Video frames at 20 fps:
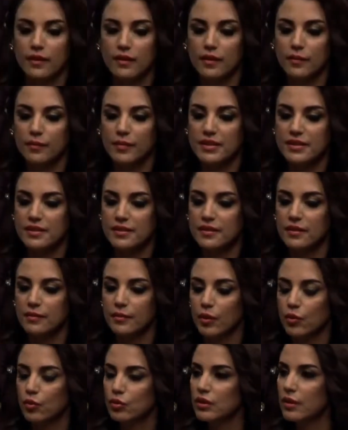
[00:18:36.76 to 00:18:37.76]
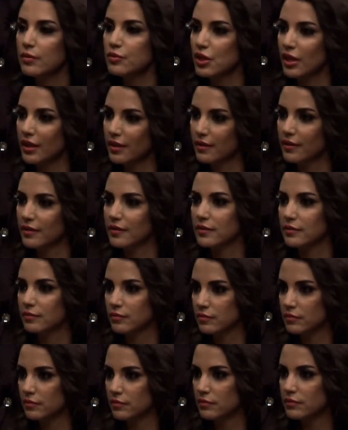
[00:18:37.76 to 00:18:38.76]
آه بس موجوده
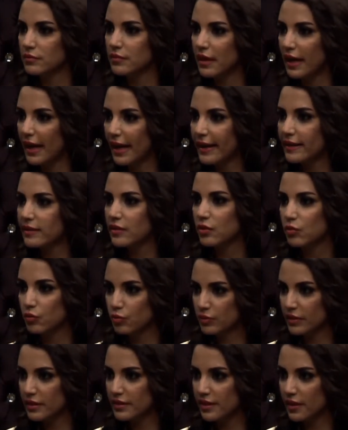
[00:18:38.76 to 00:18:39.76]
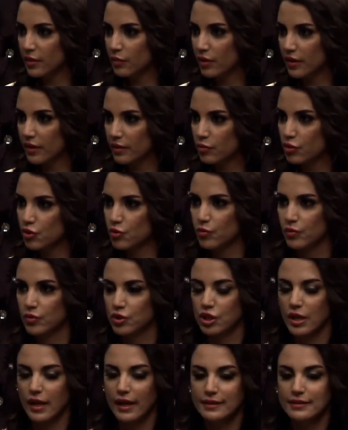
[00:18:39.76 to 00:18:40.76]
بشكل عادل ومتساوي يعني مش أيه.
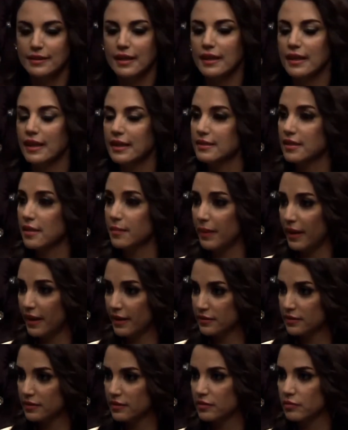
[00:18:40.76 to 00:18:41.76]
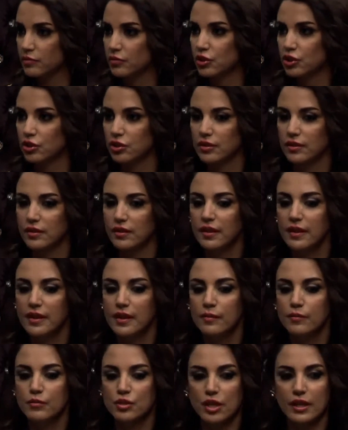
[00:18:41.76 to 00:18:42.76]
مش أيوة. حد على حساب حد مش
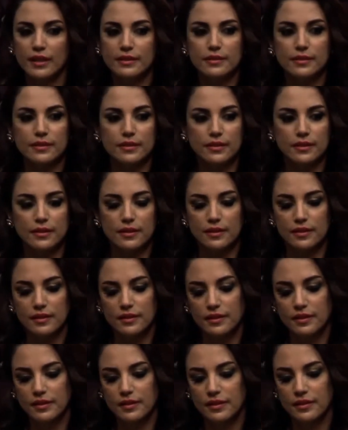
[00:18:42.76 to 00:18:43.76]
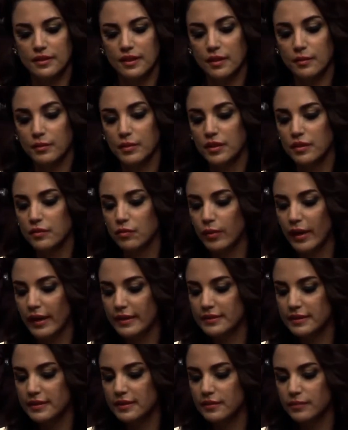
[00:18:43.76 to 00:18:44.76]
مش حد يعمل
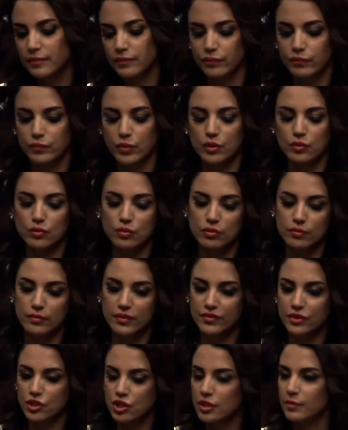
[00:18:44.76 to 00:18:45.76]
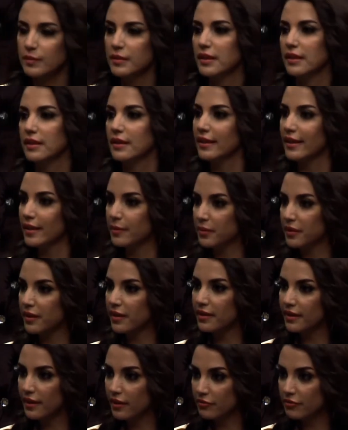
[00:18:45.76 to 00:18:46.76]
وبعدين برضو ما فيش يمكن الخبره
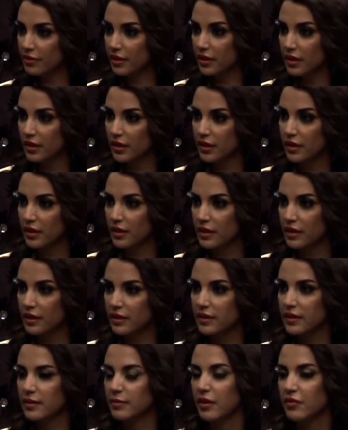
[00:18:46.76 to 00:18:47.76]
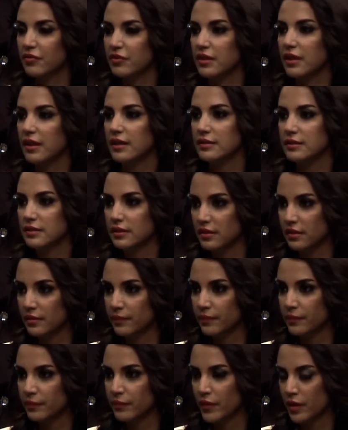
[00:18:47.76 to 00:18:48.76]
الكافيه ان يبقى في عندنا
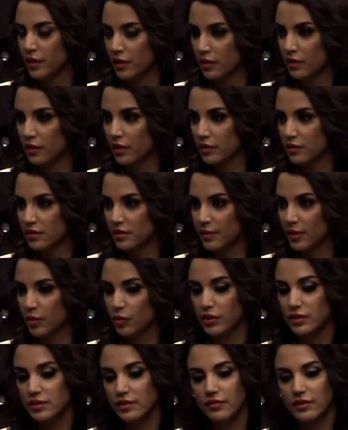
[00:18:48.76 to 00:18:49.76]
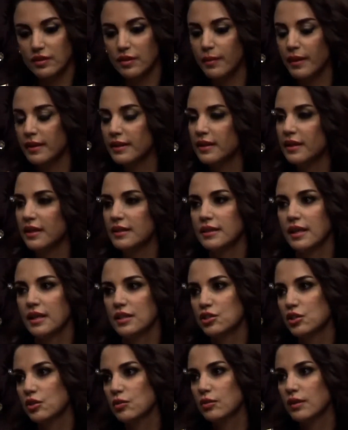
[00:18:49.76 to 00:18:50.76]
آه، انظمه كويسه فطبعا اللي احنا
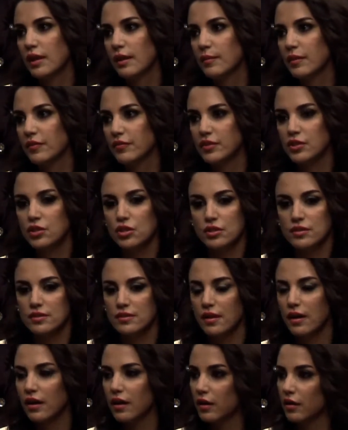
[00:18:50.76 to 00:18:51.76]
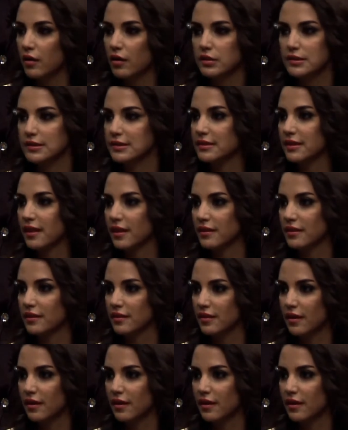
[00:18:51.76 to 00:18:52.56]
عايشينه لا ما فيش اصلاح خالص يعني